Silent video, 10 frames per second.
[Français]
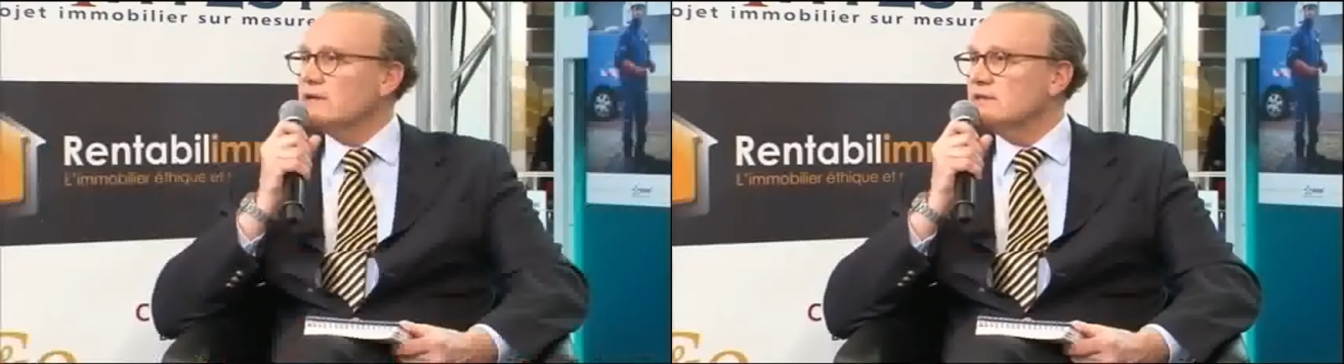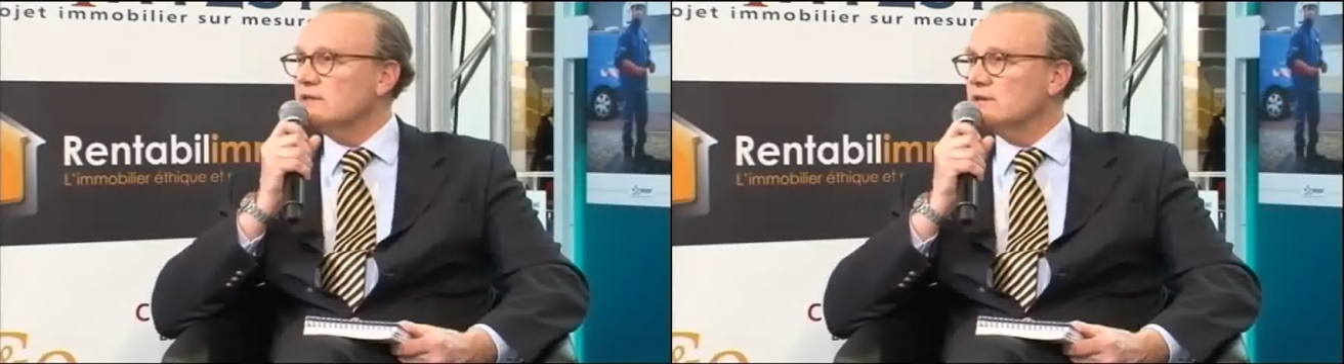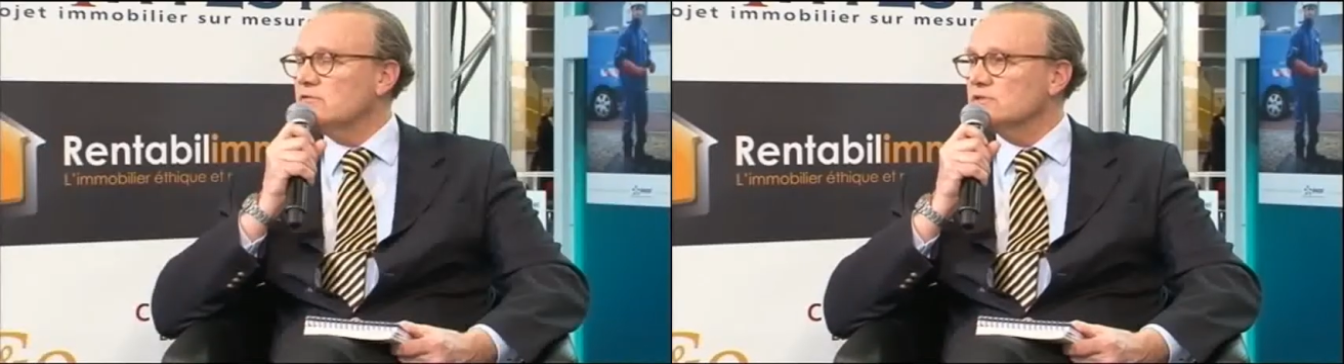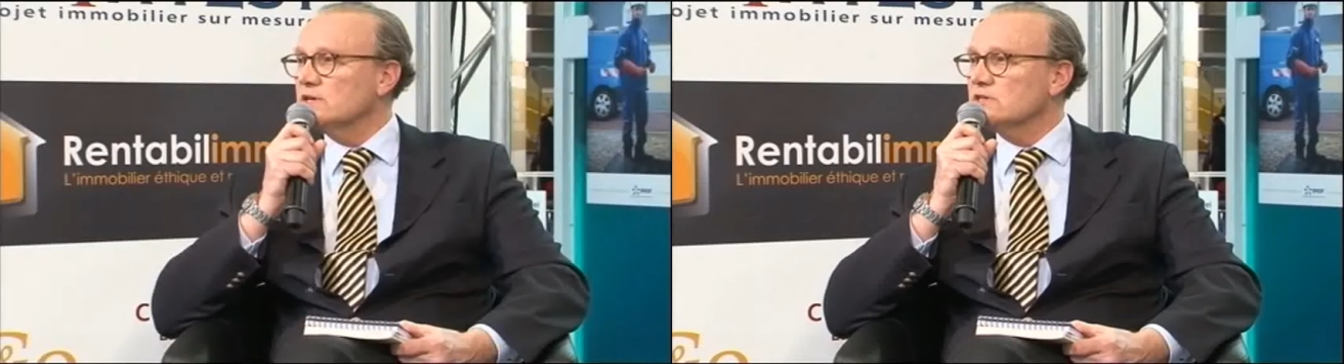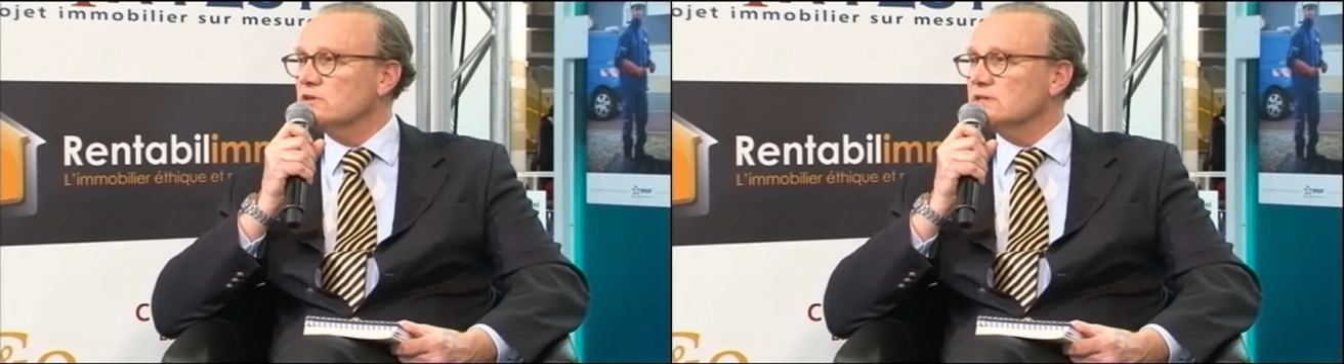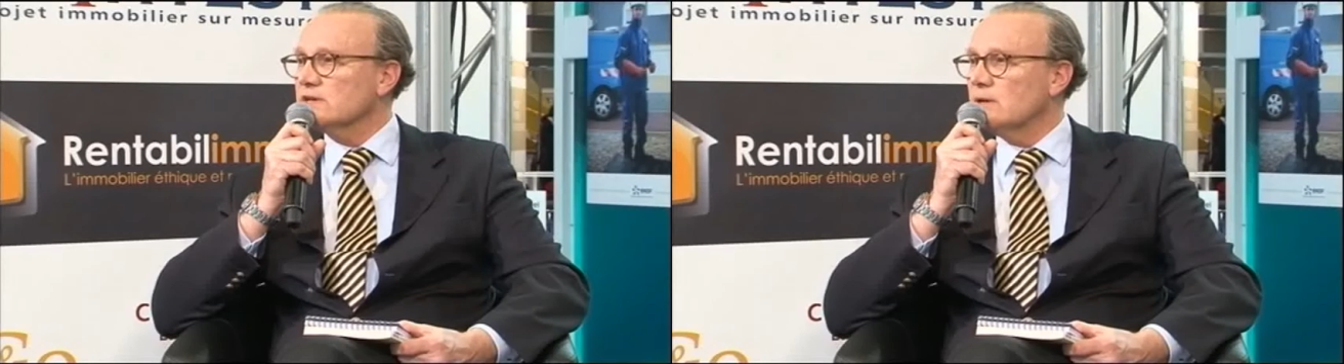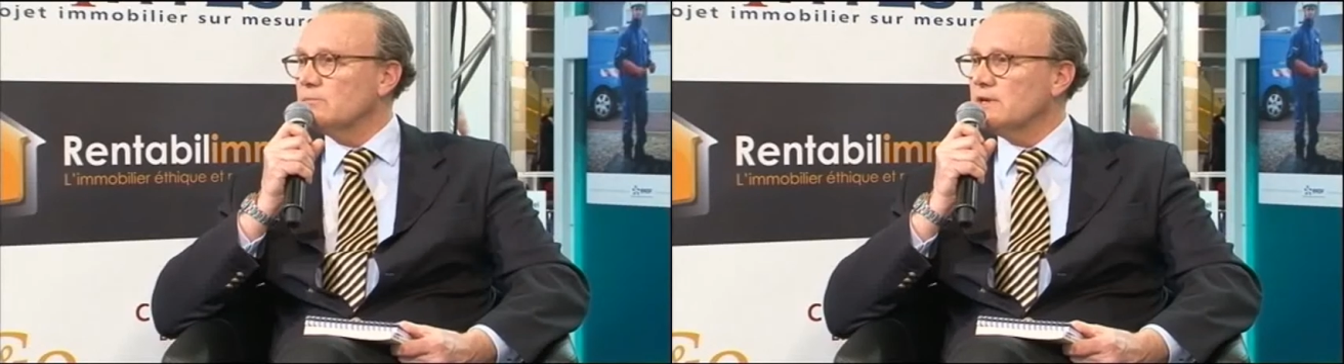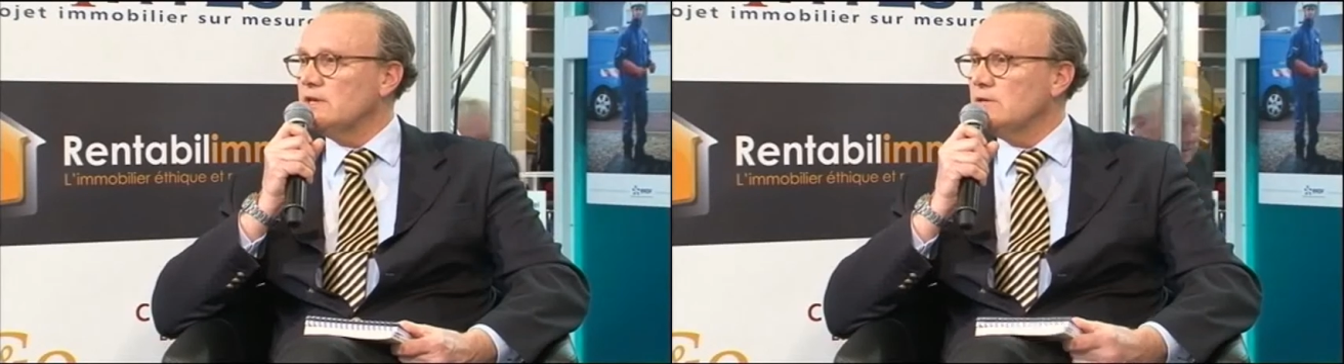a des avantages dans certains
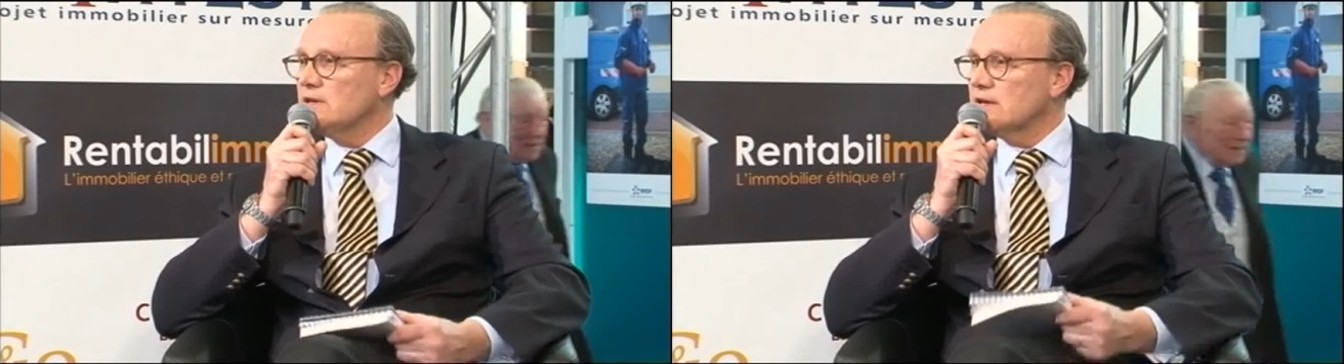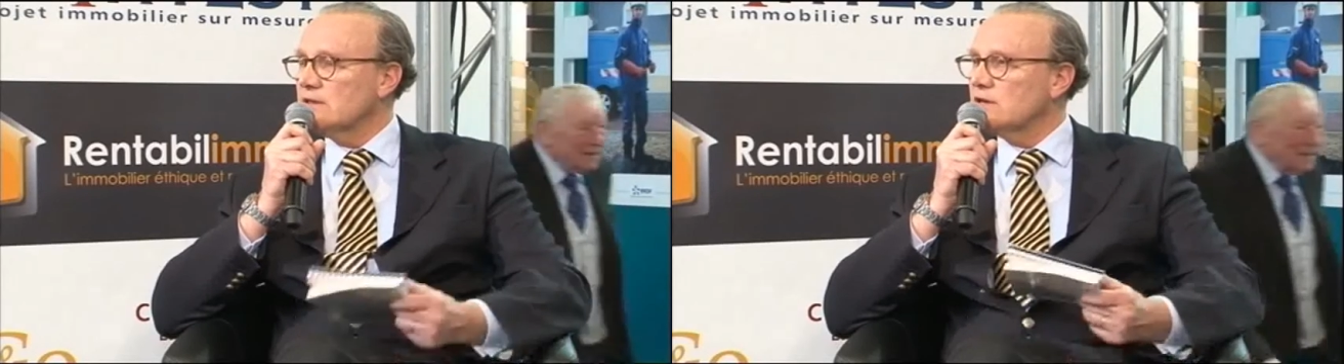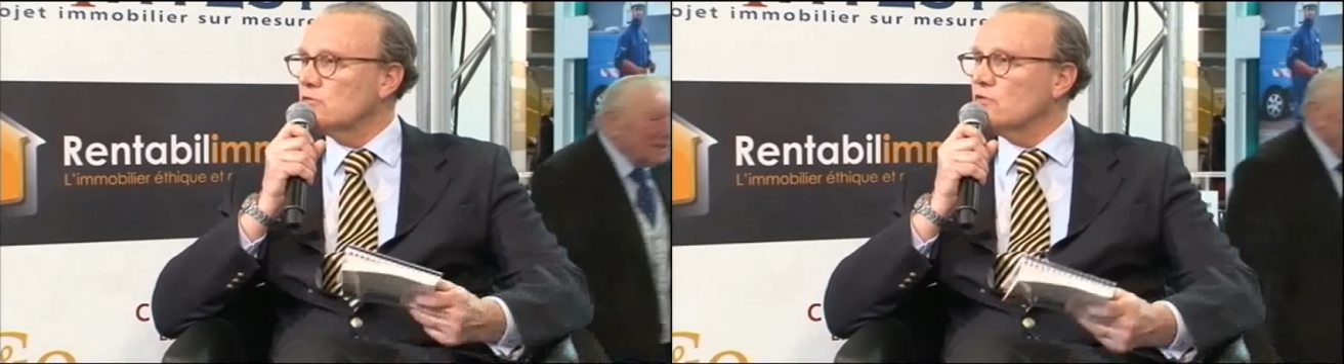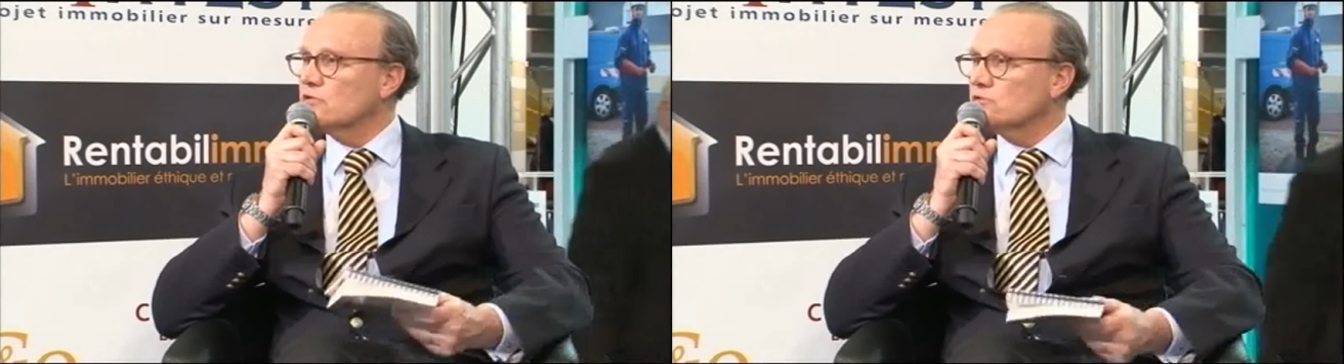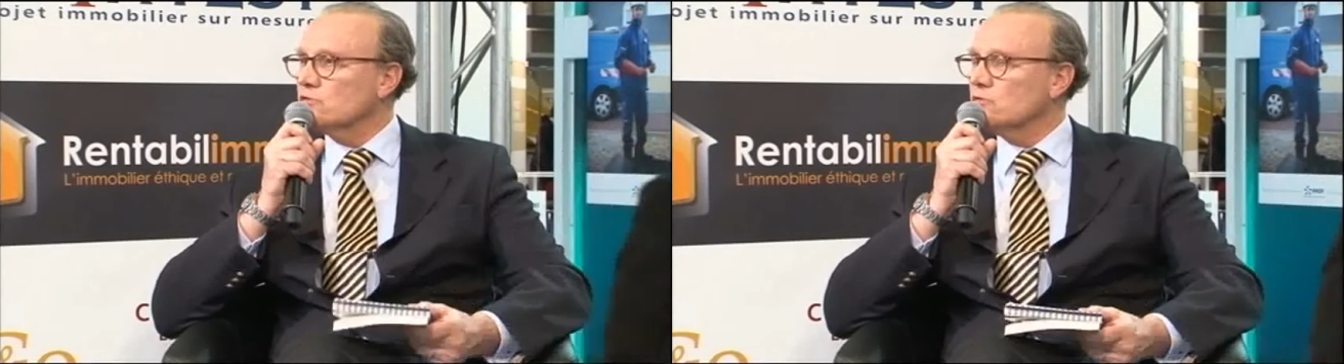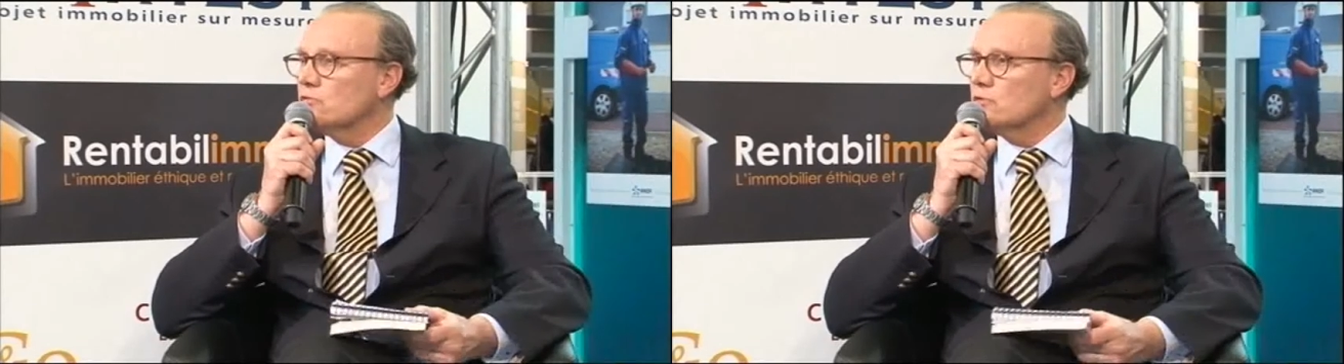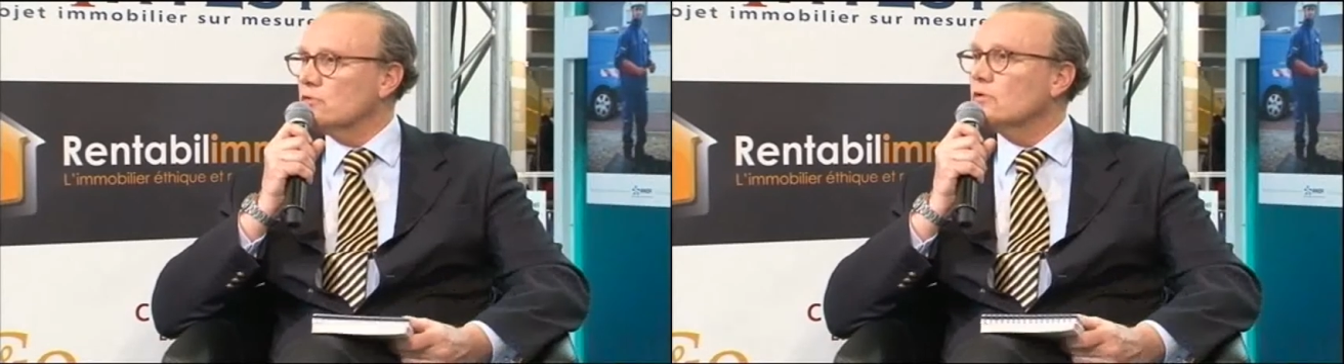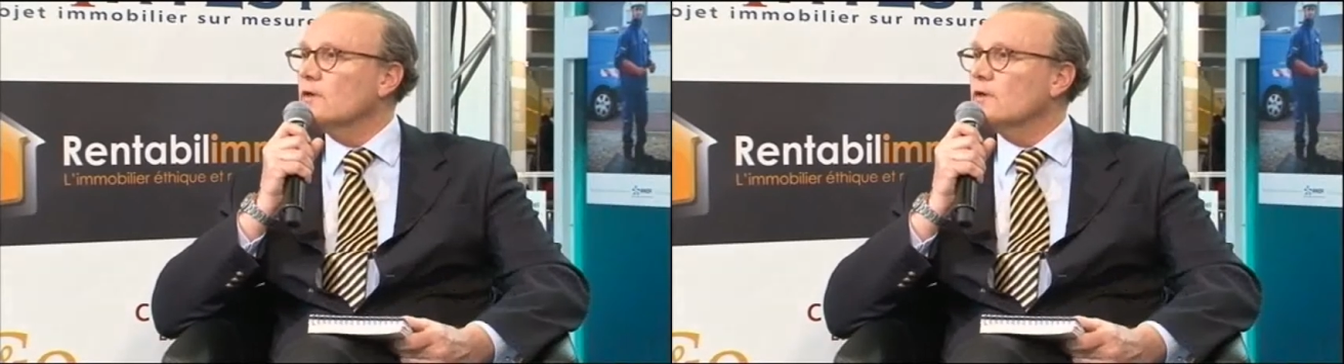pays qu'il y a des conventions euh,